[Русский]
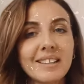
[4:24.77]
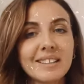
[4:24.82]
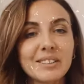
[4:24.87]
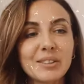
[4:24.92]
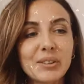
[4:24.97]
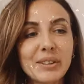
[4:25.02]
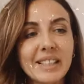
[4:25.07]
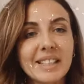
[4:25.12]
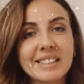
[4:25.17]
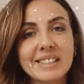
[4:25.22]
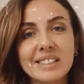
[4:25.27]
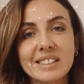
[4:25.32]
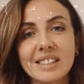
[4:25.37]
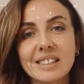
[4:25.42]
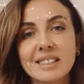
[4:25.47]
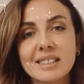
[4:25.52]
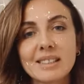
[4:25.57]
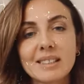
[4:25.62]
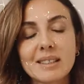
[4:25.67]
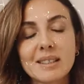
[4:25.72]
но я
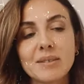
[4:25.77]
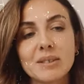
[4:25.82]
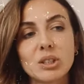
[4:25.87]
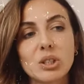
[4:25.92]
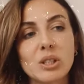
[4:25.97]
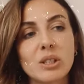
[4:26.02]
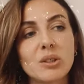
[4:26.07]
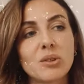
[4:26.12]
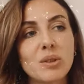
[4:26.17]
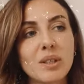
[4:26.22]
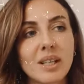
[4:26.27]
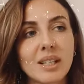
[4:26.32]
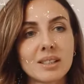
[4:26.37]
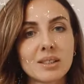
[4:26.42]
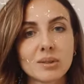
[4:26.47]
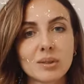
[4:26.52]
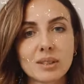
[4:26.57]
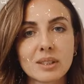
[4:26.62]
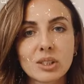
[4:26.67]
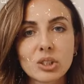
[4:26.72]
сейчас э, в очередной
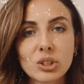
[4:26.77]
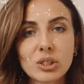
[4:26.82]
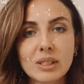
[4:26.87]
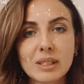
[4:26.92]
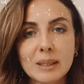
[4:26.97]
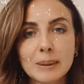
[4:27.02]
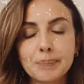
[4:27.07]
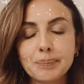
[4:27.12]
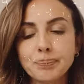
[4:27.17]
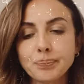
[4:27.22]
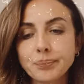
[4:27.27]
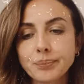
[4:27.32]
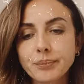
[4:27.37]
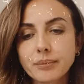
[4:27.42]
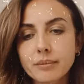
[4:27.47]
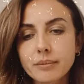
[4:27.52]
раз услышала